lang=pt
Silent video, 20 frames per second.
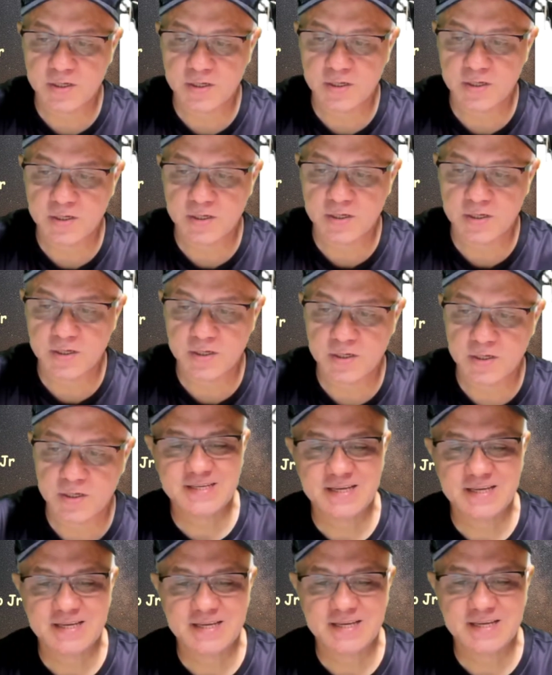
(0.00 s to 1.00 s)
e
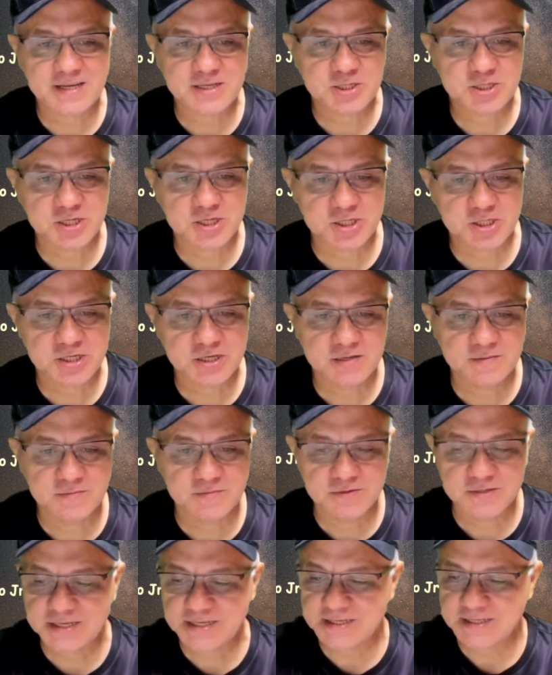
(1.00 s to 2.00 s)
dizer que
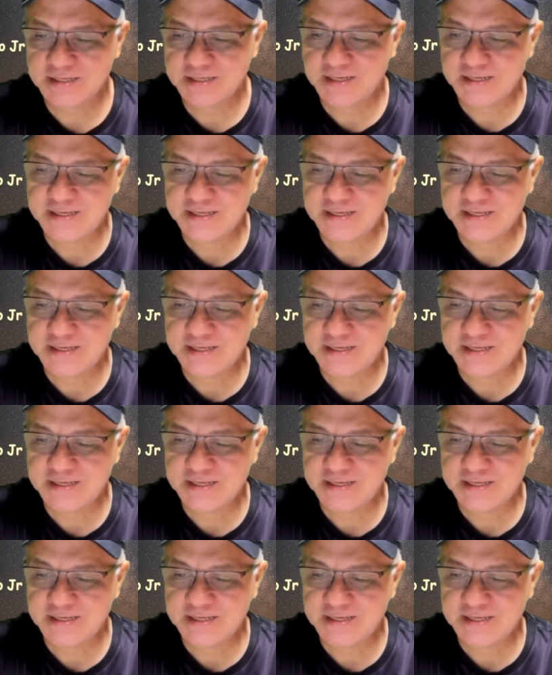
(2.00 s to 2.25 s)
atingimos